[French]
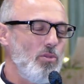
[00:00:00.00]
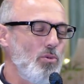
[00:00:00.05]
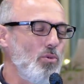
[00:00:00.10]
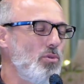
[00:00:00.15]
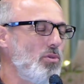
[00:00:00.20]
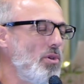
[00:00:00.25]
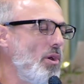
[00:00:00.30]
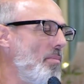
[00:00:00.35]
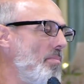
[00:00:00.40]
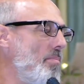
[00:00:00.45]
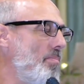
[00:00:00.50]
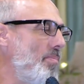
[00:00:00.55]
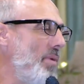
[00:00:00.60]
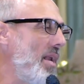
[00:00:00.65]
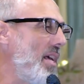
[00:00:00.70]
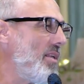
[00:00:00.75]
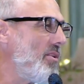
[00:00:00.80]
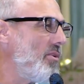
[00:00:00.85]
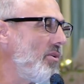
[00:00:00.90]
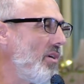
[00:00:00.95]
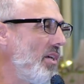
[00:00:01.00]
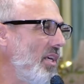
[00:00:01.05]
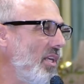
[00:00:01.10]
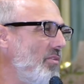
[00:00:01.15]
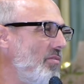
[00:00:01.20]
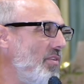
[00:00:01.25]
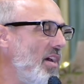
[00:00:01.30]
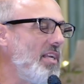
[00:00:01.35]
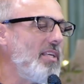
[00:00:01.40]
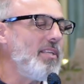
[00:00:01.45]
Nous sommes pleins de
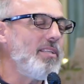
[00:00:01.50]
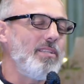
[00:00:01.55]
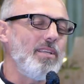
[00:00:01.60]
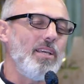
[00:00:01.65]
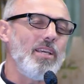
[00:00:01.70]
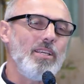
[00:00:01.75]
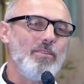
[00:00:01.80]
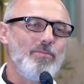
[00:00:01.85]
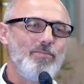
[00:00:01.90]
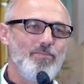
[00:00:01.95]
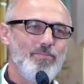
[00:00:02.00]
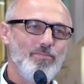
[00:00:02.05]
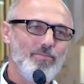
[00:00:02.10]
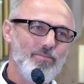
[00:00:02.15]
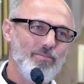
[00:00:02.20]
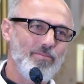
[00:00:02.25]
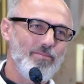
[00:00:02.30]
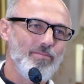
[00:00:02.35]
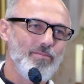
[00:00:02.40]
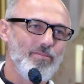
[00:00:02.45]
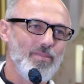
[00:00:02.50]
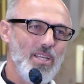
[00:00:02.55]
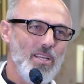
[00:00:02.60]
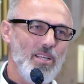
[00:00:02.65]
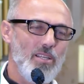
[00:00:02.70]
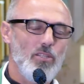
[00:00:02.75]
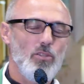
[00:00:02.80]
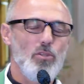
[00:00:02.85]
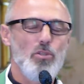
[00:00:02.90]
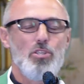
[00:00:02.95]
rivalités
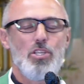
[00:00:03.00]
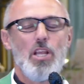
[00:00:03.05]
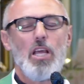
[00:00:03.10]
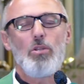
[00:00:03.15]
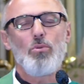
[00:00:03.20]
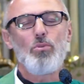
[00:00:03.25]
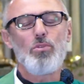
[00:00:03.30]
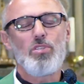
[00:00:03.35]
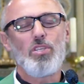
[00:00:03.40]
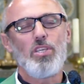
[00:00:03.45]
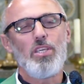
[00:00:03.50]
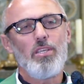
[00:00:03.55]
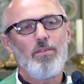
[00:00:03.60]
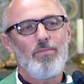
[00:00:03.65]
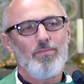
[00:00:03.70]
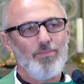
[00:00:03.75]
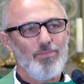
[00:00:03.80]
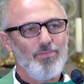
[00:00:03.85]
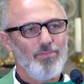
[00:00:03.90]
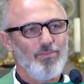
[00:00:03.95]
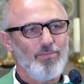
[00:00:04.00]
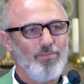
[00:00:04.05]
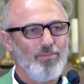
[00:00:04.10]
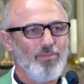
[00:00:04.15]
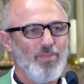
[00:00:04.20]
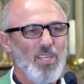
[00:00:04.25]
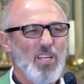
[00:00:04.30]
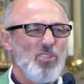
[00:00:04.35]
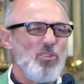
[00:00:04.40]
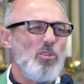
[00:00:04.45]
de jalousie,
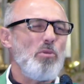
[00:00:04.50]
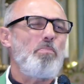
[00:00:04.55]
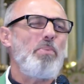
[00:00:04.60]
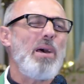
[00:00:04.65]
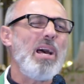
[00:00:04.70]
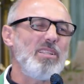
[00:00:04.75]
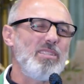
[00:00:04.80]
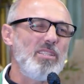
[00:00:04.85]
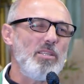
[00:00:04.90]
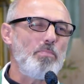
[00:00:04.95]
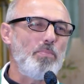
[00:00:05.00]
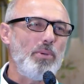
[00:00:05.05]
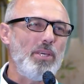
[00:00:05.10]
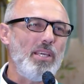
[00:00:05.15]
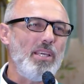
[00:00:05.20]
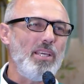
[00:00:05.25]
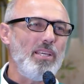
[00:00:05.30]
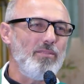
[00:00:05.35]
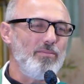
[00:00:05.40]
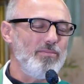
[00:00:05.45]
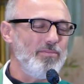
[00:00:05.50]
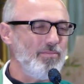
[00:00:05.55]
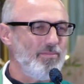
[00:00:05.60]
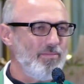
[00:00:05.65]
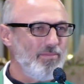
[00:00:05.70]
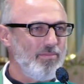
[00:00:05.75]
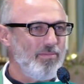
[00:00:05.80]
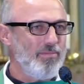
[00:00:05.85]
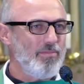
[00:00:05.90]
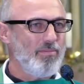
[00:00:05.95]
de parti pris.
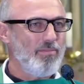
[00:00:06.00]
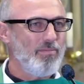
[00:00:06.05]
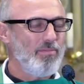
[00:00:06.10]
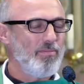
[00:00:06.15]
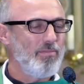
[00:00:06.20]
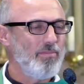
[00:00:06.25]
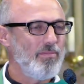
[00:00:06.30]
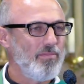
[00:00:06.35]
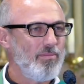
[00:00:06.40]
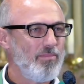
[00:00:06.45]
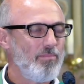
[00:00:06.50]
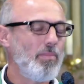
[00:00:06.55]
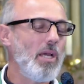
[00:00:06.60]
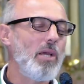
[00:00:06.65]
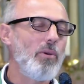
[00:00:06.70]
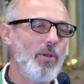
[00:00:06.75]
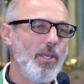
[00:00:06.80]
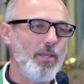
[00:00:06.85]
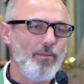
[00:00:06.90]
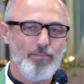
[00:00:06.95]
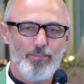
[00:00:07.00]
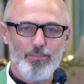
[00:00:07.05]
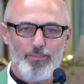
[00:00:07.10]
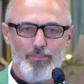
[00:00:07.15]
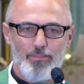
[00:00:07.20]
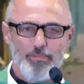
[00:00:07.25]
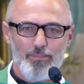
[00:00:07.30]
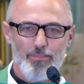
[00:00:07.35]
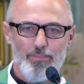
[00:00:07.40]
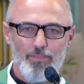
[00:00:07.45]
Ben oui,
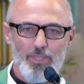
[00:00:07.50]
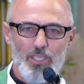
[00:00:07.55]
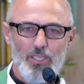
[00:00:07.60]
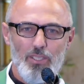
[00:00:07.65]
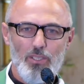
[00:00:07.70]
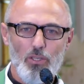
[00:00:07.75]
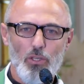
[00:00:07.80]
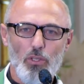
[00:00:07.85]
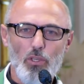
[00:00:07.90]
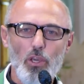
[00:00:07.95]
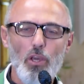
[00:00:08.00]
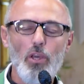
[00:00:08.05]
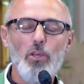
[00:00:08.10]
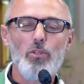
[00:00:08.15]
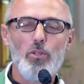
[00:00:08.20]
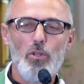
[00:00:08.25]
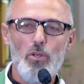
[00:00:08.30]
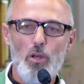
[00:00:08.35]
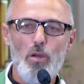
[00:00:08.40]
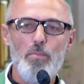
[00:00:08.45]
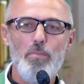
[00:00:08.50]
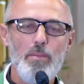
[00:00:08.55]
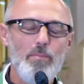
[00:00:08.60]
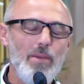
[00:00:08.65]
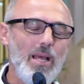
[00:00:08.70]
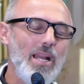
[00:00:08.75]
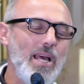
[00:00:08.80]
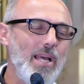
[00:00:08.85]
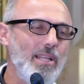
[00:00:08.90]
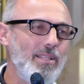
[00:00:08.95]
le cœur de l'homme est
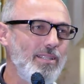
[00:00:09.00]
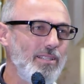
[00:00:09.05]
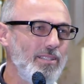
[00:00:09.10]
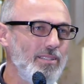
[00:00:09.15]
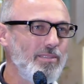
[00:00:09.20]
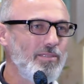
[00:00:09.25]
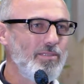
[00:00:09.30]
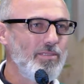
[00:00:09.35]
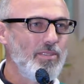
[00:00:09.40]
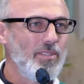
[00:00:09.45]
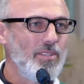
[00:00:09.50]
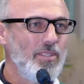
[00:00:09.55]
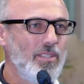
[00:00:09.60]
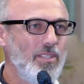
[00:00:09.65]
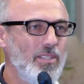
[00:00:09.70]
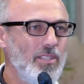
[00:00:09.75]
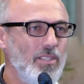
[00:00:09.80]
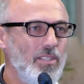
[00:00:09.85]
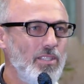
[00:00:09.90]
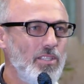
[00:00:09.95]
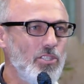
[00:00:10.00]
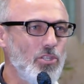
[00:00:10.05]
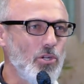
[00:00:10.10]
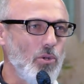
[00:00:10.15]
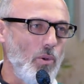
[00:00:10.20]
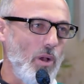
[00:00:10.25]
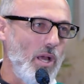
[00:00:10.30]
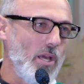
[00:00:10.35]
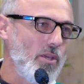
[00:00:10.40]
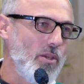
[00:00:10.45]
malade. Je
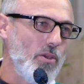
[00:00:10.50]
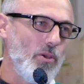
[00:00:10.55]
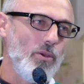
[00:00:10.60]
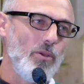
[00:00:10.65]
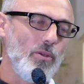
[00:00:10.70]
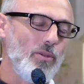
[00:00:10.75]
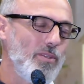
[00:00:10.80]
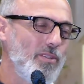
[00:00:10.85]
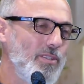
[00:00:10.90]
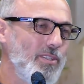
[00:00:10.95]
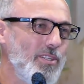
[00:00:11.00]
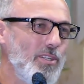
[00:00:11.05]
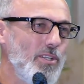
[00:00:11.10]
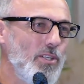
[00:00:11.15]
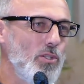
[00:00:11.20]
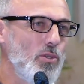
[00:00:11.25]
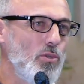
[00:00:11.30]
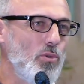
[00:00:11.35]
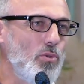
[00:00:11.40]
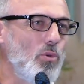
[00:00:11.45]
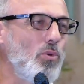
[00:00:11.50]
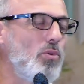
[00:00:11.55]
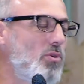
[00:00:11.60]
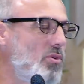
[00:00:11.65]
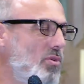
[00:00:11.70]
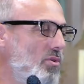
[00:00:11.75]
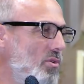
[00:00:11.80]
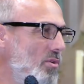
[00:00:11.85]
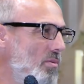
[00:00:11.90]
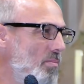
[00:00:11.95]
crois que
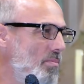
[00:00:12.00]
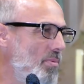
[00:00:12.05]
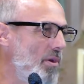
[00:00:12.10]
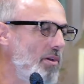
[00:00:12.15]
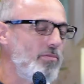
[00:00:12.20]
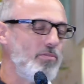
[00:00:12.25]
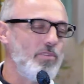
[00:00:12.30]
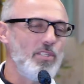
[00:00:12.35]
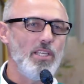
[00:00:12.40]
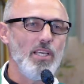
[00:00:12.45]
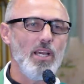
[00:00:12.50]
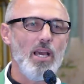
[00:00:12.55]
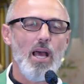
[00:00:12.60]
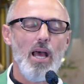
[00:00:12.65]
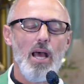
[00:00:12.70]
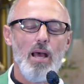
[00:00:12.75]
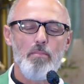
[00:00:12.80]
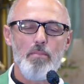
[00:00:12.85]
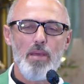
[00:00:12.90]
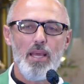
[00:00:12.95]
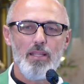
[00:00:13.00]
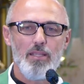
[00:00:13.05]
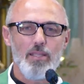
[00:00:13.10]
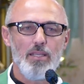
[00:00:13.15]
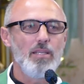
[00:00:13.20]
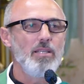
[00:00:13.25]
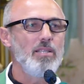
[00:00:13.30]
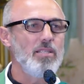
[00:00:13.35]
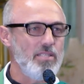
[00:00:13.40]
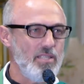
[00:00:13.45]
tous peuvent dire
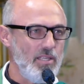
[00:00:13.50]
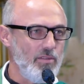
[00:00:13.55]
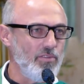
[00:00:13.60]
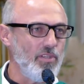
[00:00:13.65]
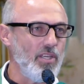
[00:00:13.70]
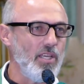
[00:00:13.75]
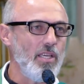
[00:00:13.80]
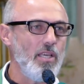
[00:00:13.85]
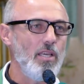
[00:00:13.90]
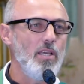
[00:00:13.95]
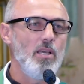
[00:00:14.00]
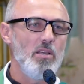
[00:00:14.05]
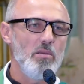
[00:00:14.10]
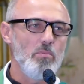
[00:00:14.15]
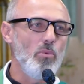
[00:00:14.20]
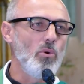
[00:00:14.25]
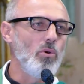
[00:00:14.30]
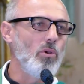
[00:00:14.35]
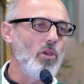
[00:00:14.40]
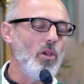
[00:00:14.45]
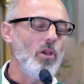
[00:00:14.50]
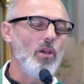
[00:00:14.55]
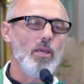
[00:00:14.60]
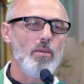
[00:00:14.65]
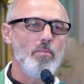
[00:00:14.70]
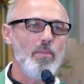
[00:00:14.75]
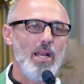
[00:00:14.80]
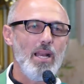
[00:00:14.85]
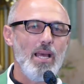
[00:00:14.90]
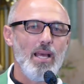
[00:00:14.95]
Amen. C'est vrai, mon cœur
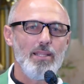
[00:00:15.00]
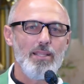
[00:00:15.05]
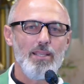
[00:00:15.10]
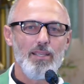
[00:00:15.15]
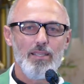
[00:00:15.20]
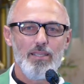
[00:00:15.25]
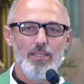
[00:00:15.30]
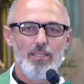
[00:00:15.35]
est malade.